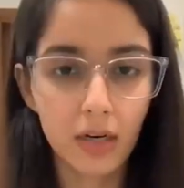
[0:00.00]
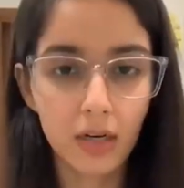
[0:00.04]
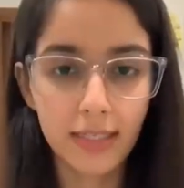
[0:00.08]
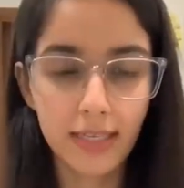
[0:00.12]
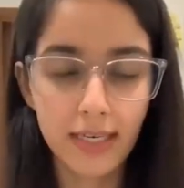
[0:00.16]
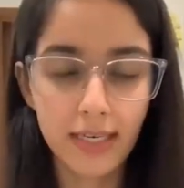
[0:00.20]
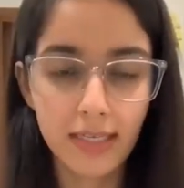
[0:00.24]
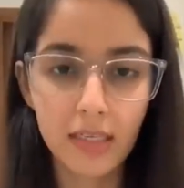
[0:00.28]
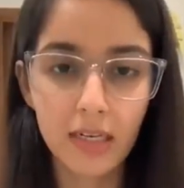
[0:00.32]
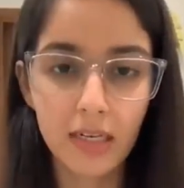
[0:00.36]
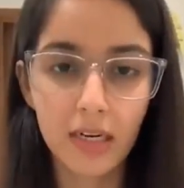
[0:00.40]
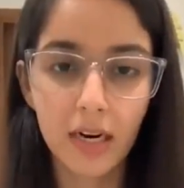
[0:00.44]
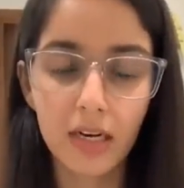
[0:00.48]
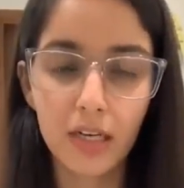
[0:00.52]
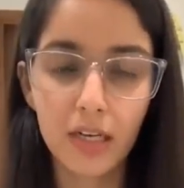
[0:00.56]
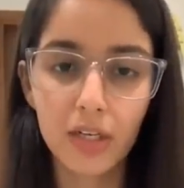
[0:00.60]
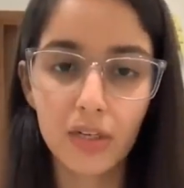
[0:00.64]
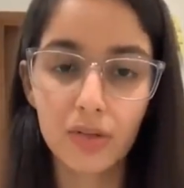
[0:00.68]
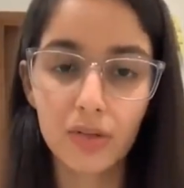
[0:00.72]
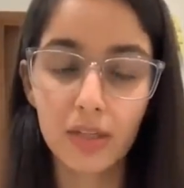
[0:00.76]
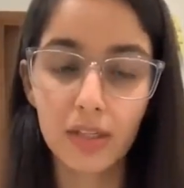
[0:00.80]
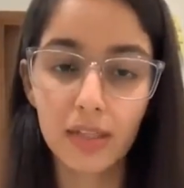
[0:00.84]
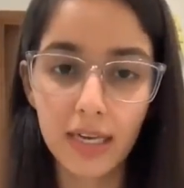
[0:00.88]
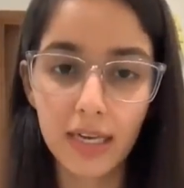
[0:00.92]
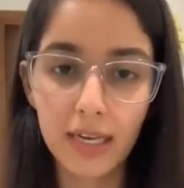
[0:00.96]
टेस्ट कराने की
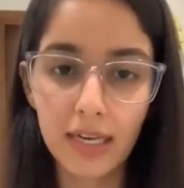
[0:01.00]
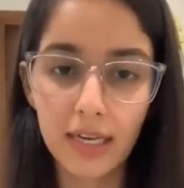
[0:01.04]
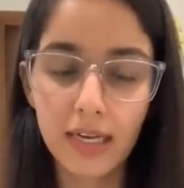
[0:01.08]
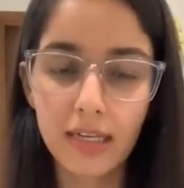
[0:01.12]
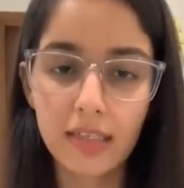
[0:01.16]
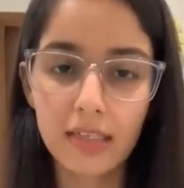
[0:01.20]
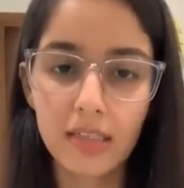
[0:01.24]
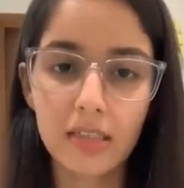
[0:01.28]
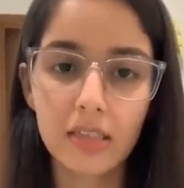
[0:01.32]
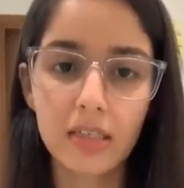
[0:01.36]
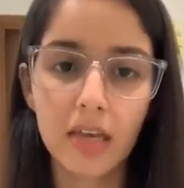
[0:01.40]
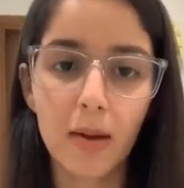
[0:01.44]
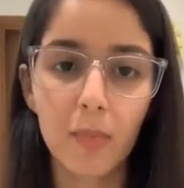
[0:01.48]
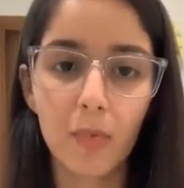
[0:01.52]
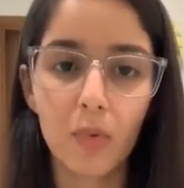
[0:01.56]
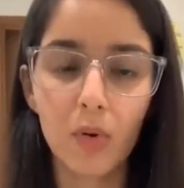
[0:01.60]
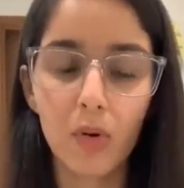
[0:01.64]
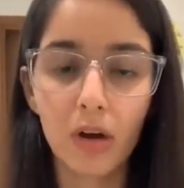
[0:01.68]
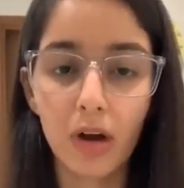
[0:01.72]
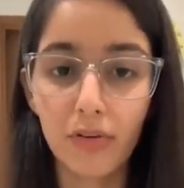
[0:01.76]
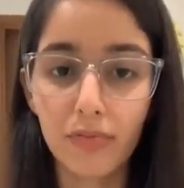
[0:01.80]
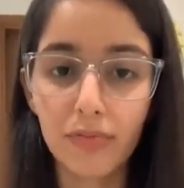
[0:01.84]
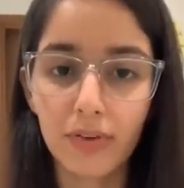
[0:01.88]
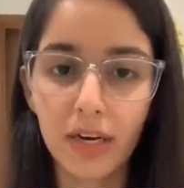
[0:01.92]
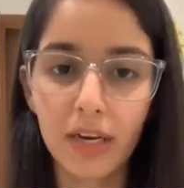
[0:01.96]
जरूरत नहीं है सिंस आपको
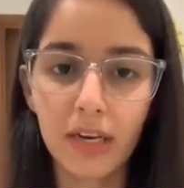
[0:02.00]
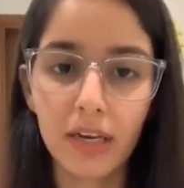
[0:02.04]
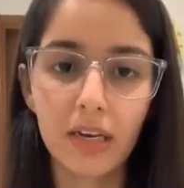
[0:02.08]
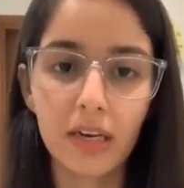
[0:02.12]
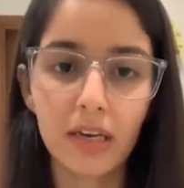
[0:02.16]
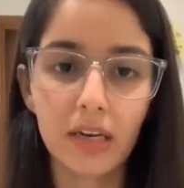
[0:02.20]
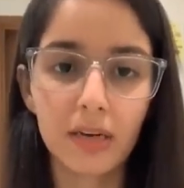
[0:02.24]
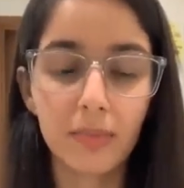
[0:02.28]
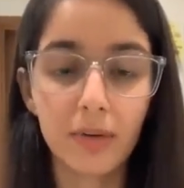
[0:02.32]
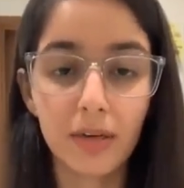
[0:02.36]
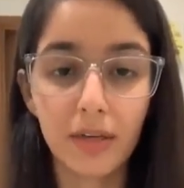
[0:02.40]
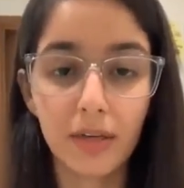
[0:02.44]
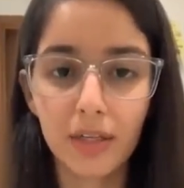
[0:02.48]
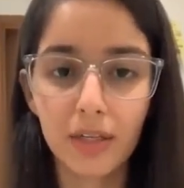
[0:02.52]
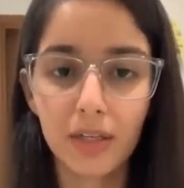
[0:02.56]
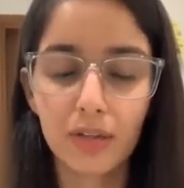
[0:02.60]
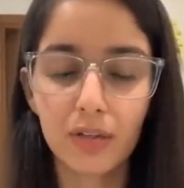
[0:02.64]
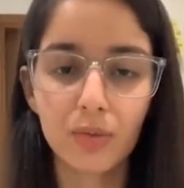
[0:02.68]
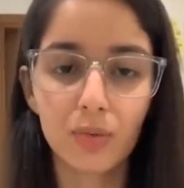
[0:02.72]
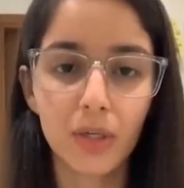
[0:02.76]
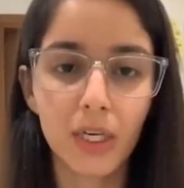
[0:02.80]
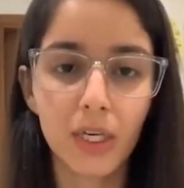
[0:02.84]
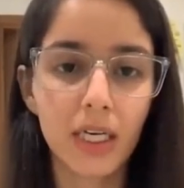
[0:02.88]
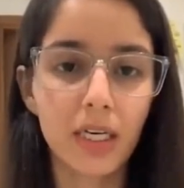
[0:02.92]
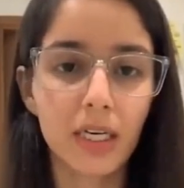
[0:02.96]
कफ नहीं है ब्रीदिंग
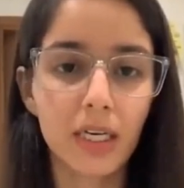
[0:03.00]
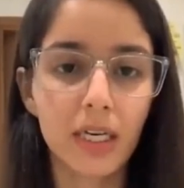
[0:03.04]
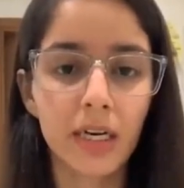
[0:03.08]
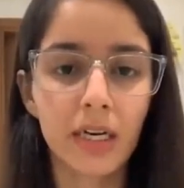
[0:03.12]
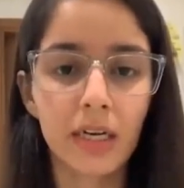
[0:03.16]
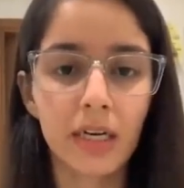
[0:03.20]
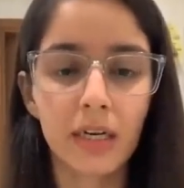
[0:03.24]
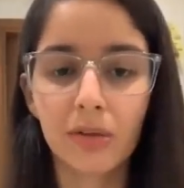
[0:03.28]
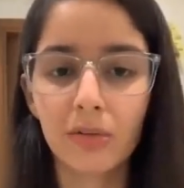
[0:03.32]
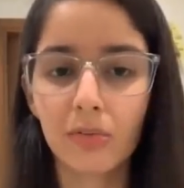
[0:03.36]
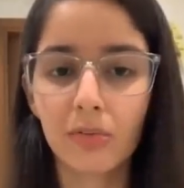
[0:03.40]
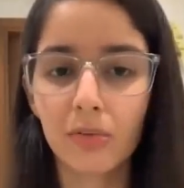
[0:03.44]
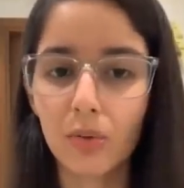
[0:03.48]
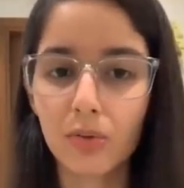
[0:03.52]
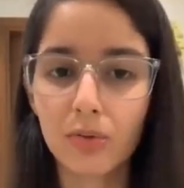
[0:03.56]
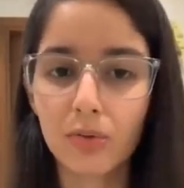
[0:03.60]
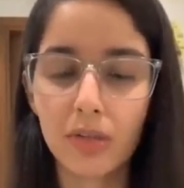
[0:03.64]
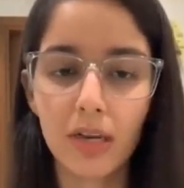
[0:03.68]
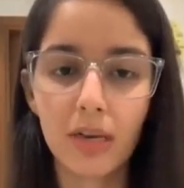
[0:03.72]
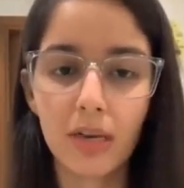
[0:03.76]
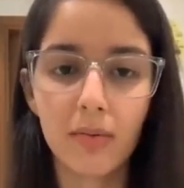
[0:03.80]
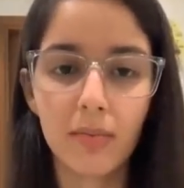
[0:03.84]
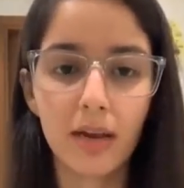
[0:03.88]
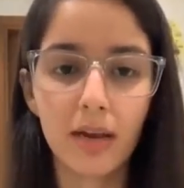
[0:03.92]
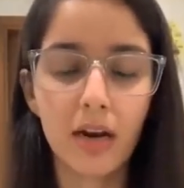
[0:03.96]
इशू नहीं है नोज
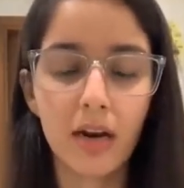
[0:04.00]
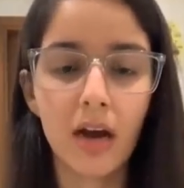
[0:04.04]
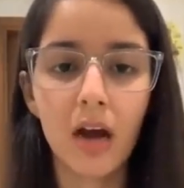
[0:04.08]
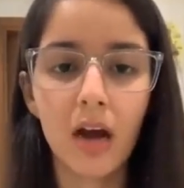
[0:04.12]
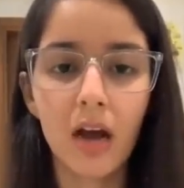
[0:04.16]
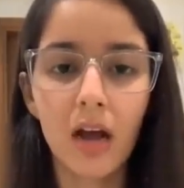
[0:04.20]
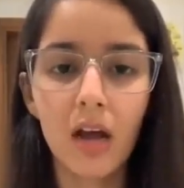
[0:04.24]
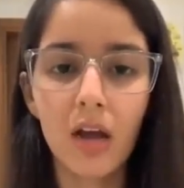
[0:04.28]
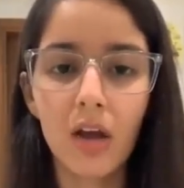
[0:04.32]
नहीं बह रहा